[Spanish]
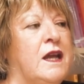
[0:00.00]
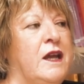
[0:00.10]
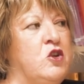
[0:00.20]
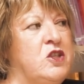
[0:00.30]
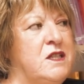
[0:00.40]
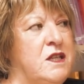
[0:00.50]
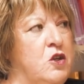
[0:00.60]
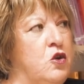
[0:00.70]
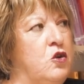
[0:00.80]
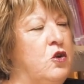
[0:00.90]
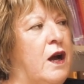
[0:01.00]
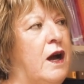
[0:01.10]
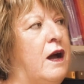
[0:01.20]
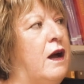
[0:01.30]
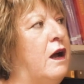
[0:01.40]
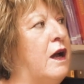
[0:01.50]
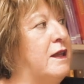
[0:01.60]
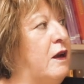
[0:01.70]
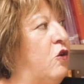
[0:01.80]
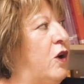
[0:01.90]
que nos enseñó a
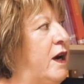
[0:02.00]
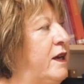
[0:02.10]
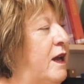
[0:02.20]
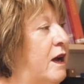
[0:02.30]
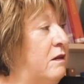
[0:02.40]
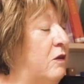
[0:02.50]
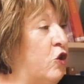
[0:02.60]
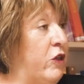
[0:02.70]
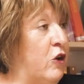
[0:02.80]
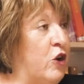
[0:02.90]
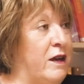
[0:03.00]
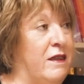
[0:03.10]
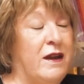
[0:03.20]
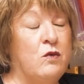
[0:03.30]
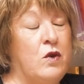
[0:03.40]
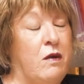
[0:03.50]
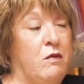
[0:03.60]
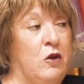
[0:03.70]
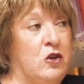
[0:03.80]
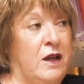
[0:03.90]
catalogar y a organizar una
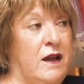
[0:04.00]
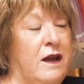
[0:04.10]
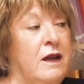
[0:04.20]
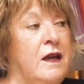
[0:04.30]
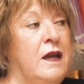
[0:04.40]
biblioteca.